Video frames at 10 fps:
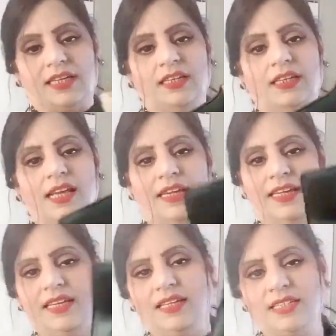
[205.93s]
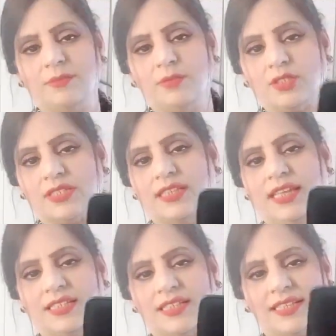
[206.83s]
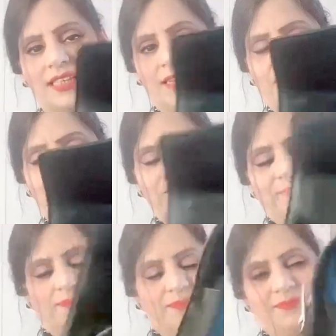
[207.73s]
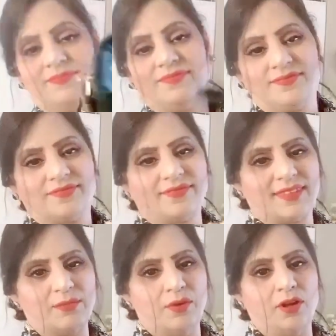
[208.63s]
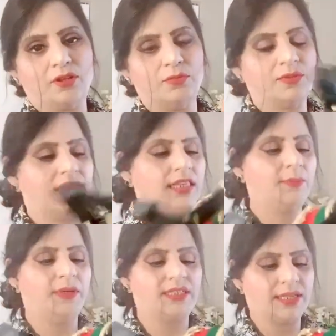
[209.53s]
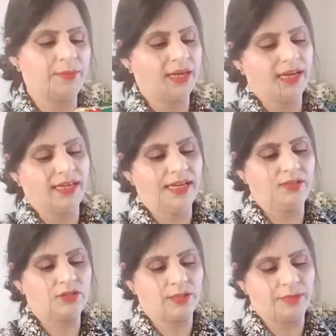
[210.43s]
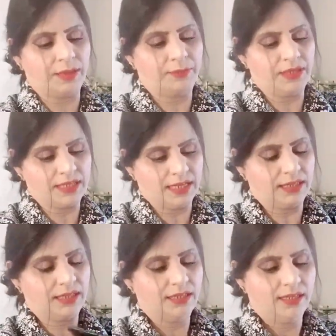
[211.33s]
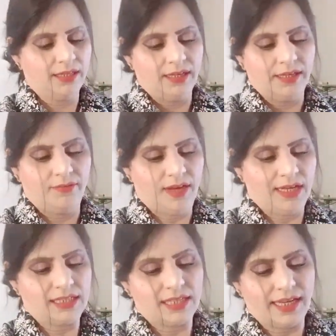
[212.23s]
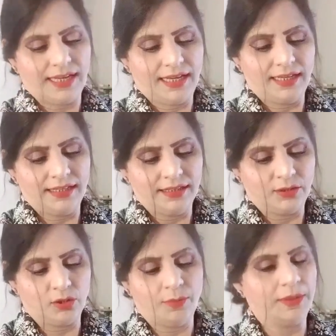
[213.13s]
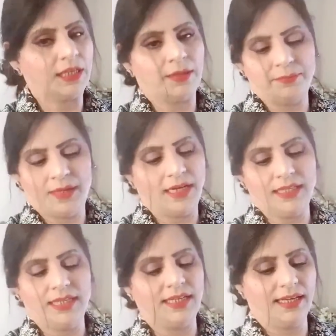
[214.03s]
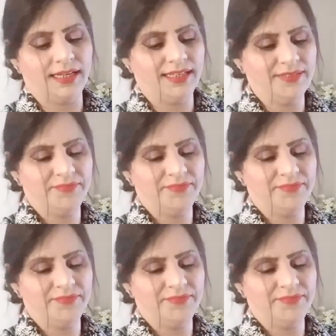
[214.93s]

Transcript: लिया नहीं है किसी भी उसके साथ देख सकते हैं आप बहुत खूबसूरत है बट समर आया है तो समर अपने साथ वायरस लाया है तो अभी तक हम बाहर नहीं निकले हैं